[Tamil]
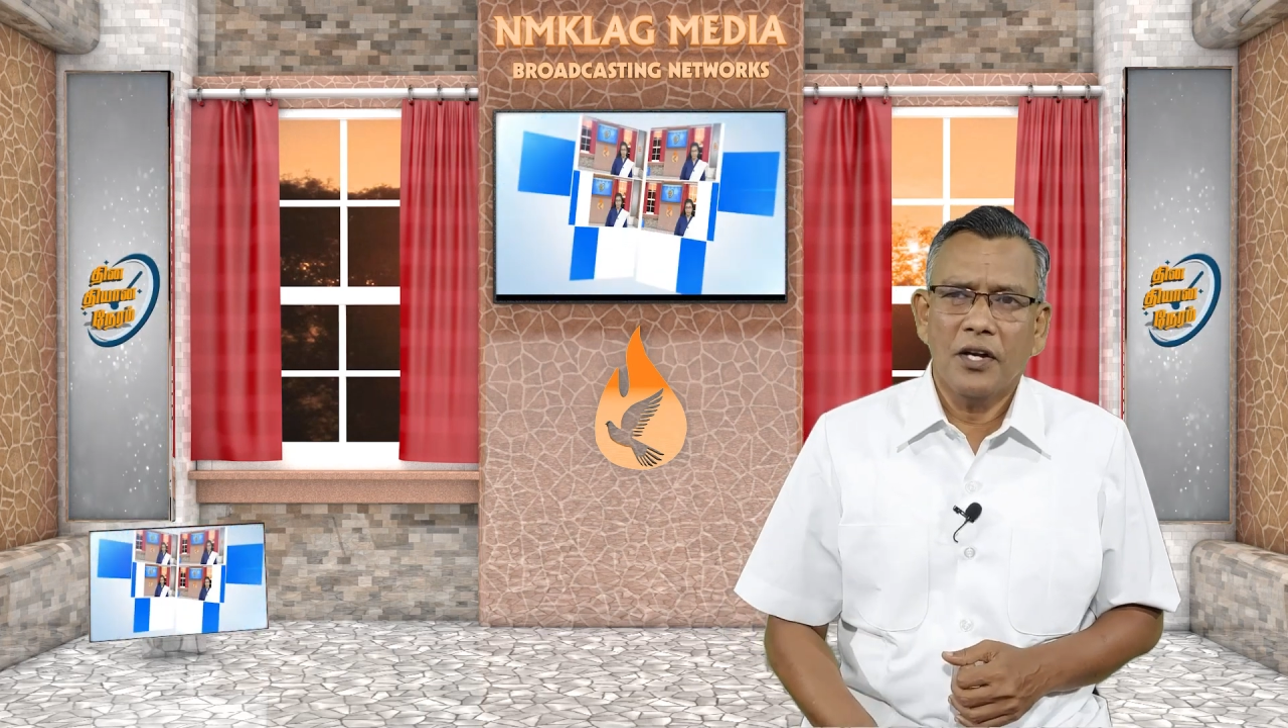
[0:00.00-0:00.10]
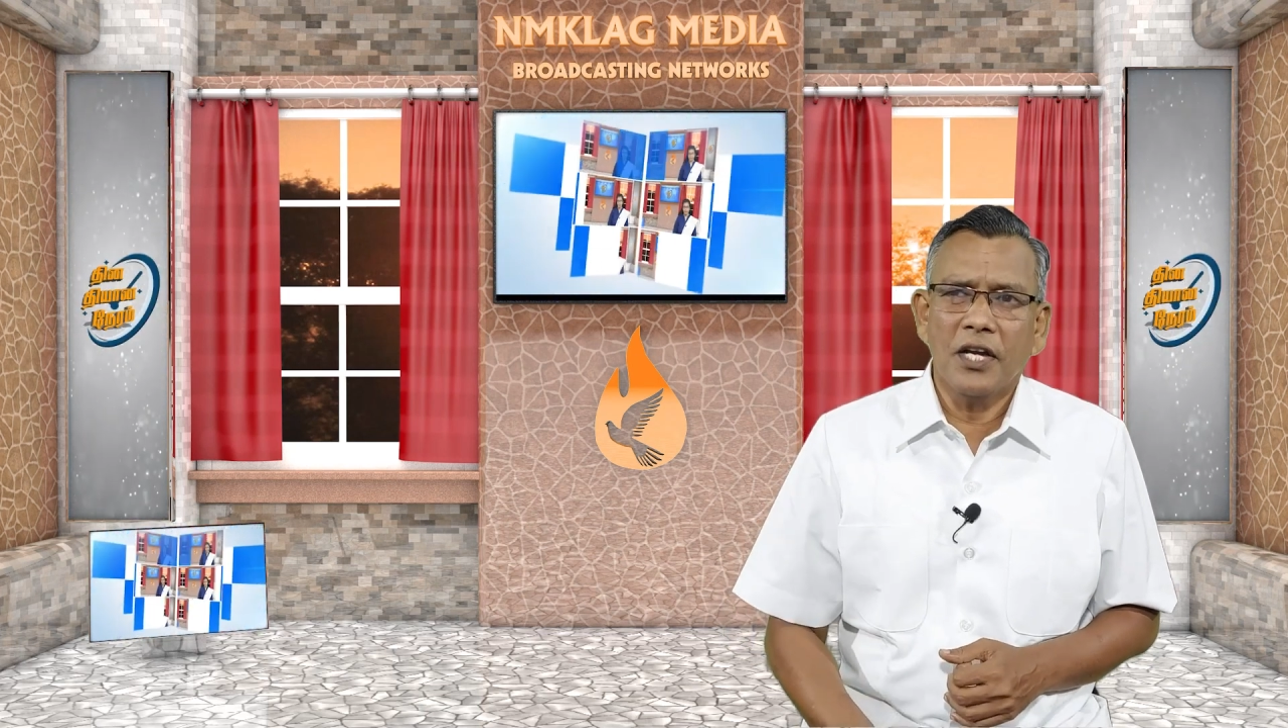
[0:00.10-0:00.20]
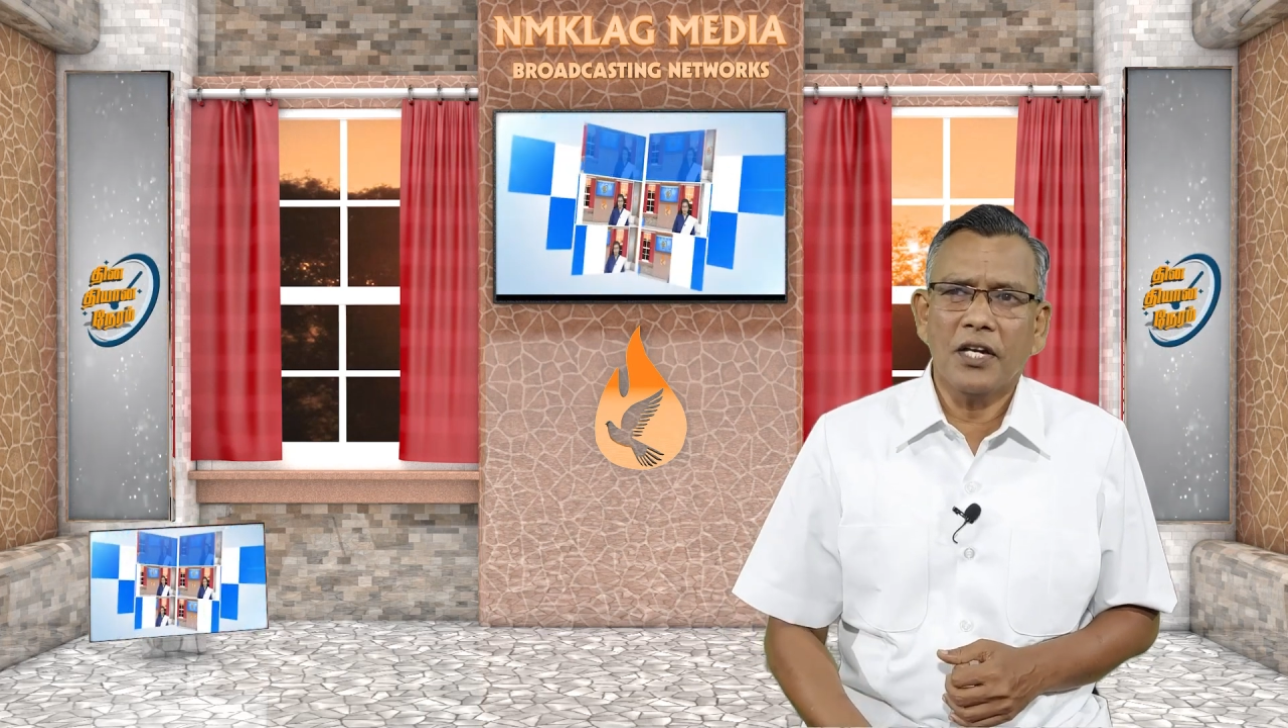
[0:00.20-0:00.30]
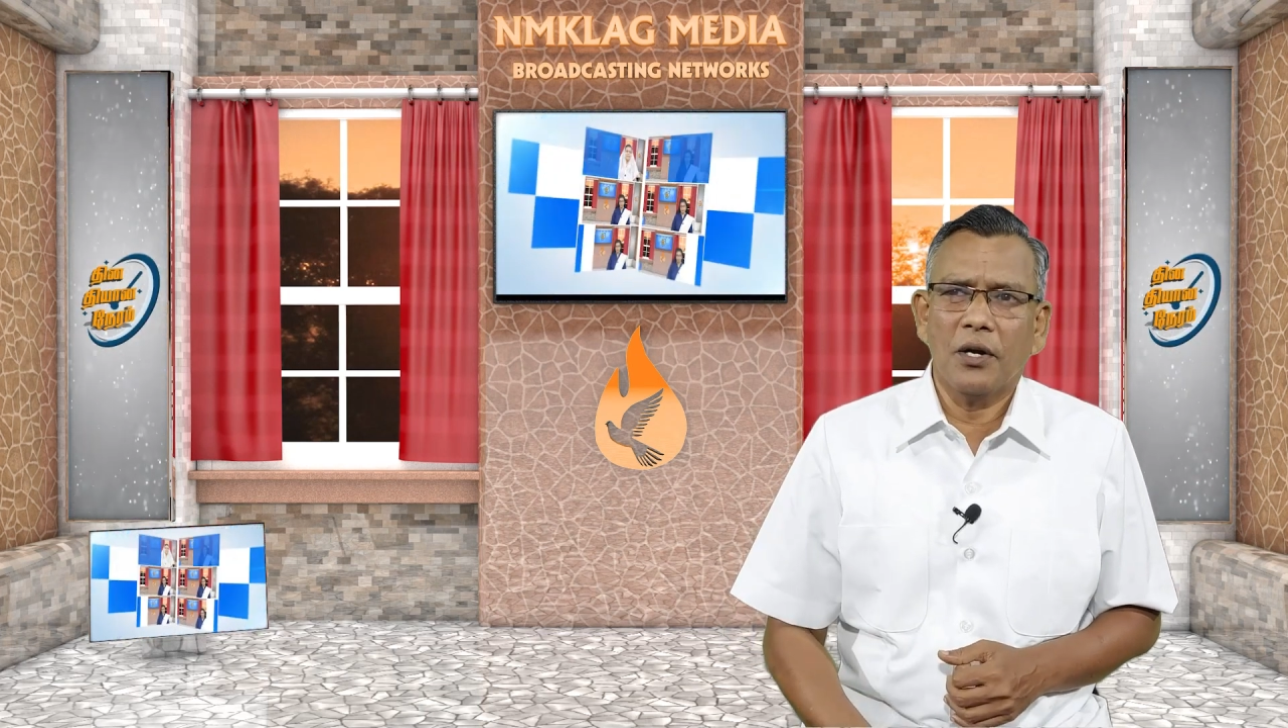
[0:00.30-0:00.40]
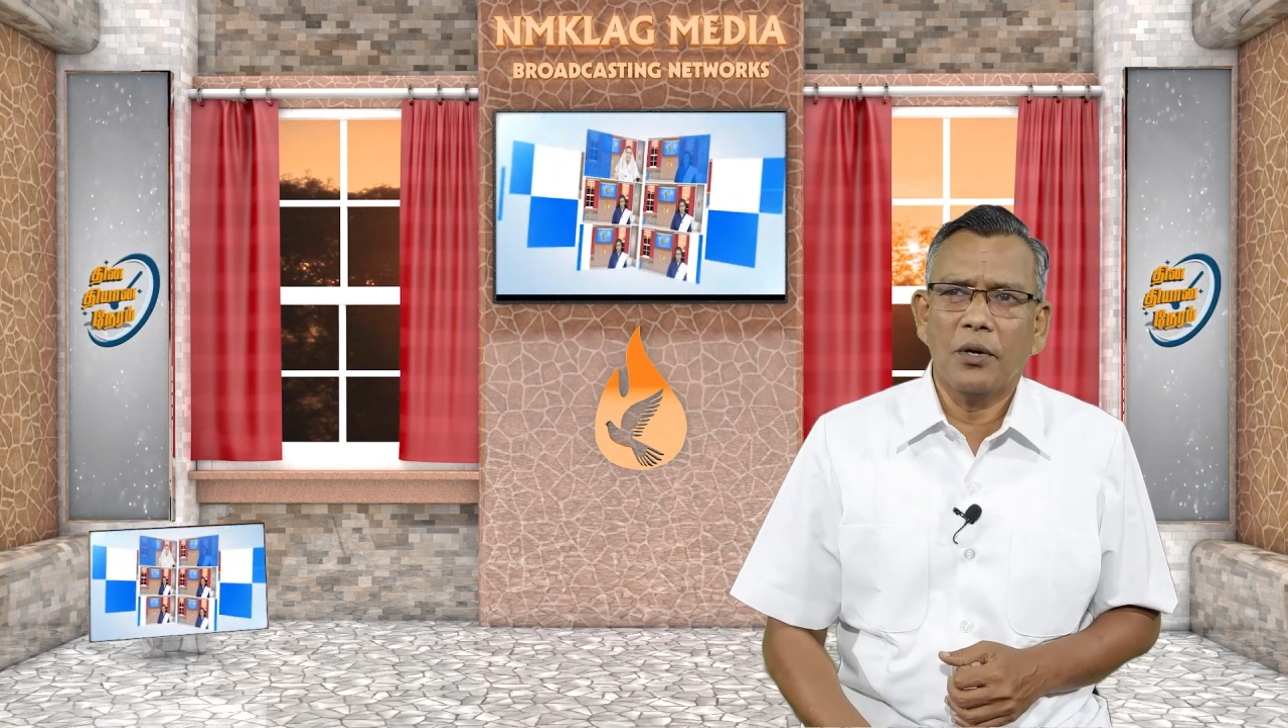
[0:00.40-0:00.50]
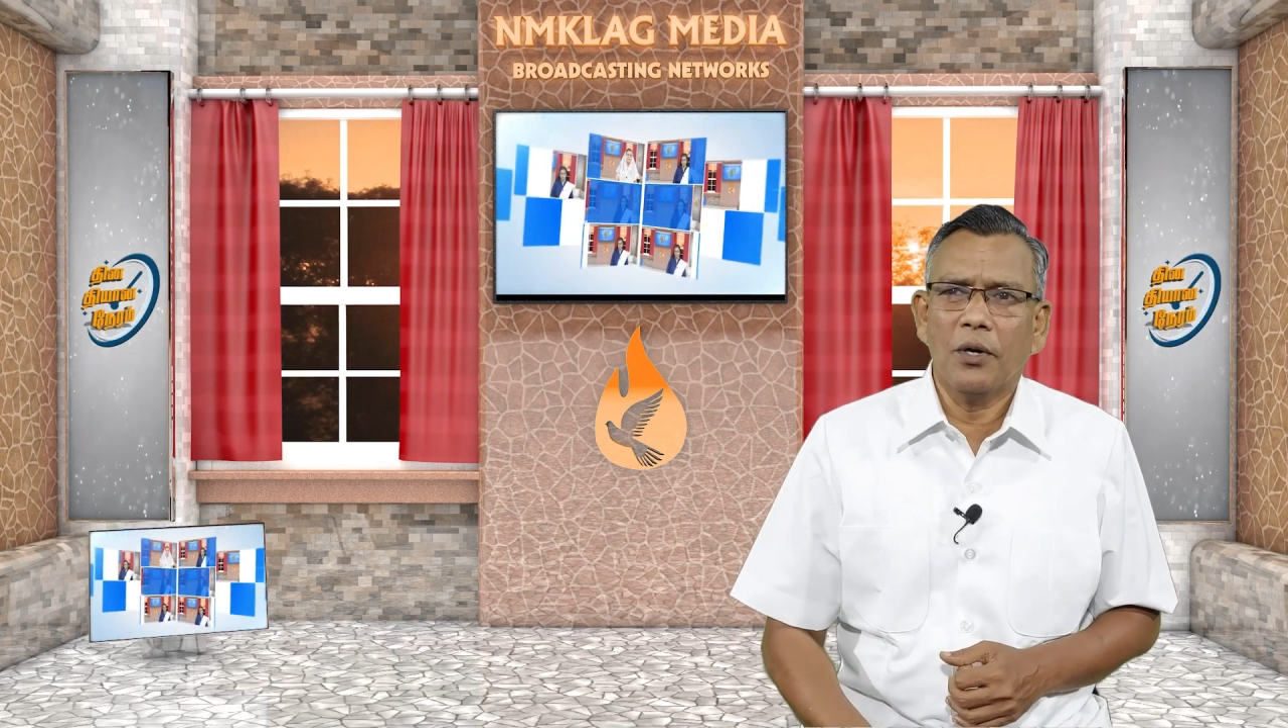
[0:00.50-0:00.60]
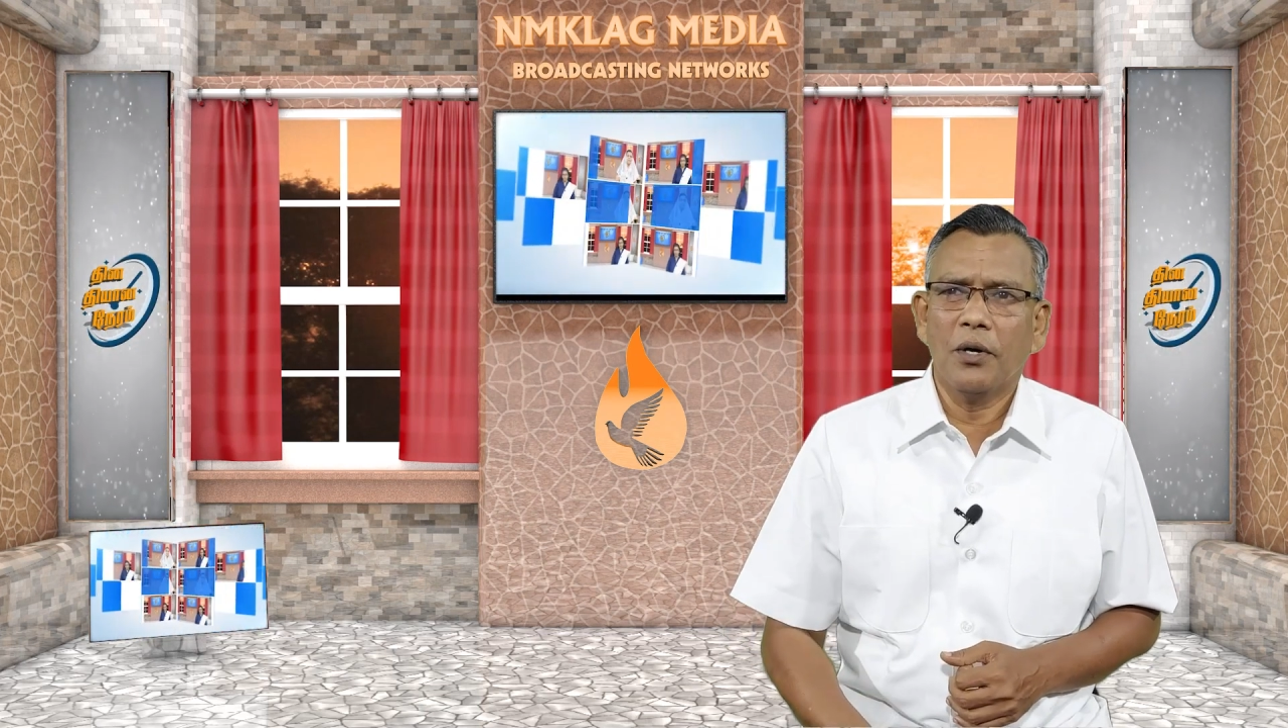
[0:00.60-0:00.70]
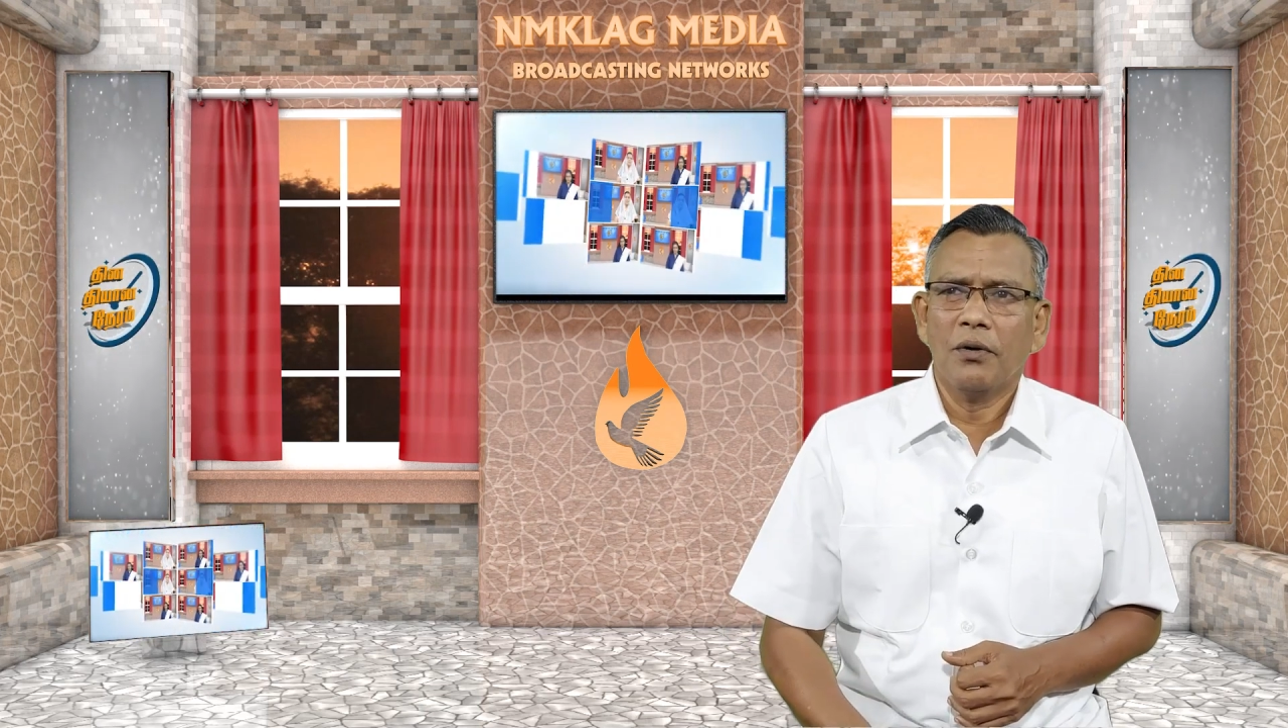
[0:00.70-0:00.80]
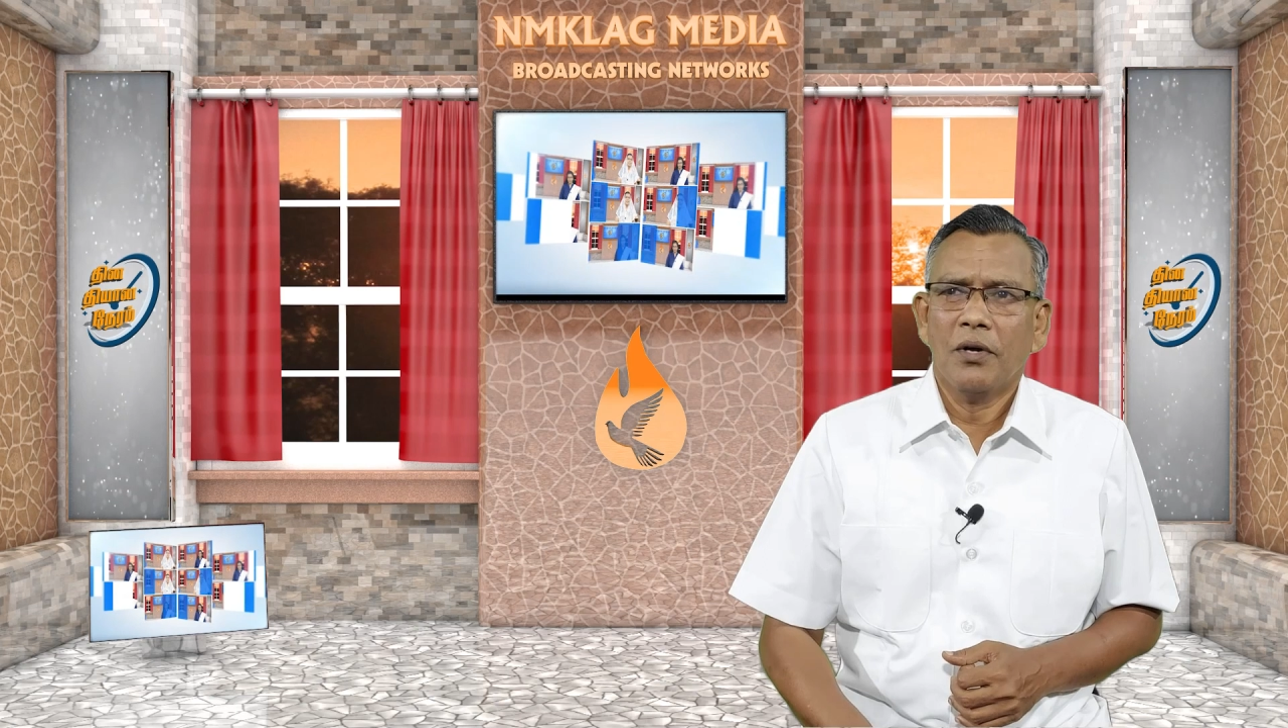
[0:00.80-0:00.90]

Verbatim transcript: நீங்களோ